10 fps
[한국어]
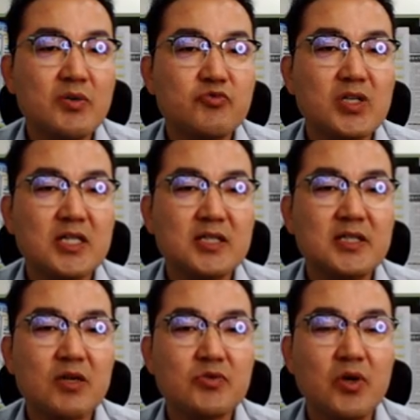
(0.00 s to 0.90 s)
입주까지
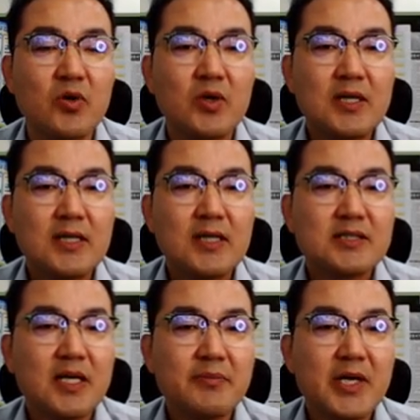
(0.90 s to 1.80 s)
끝났고요. 그
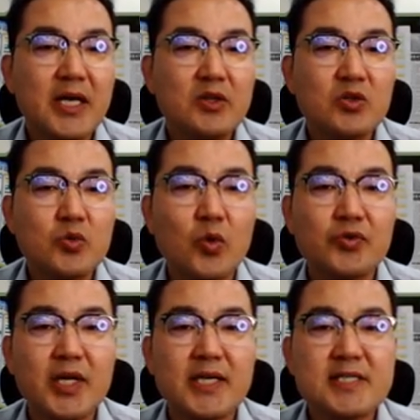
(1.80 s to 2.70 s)
다음에
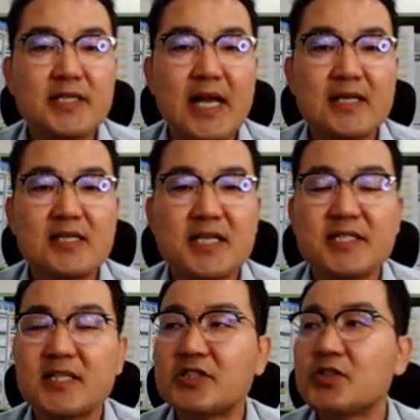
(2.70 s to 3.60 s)
롯데캐슬
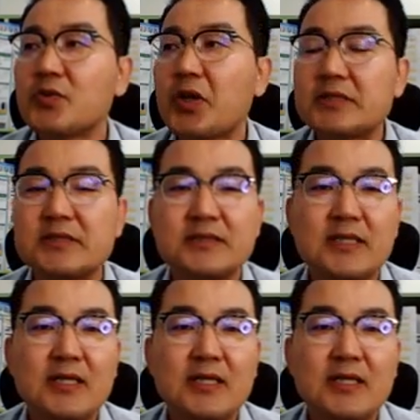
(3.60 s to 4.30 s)
엘클라시 같은 경우에는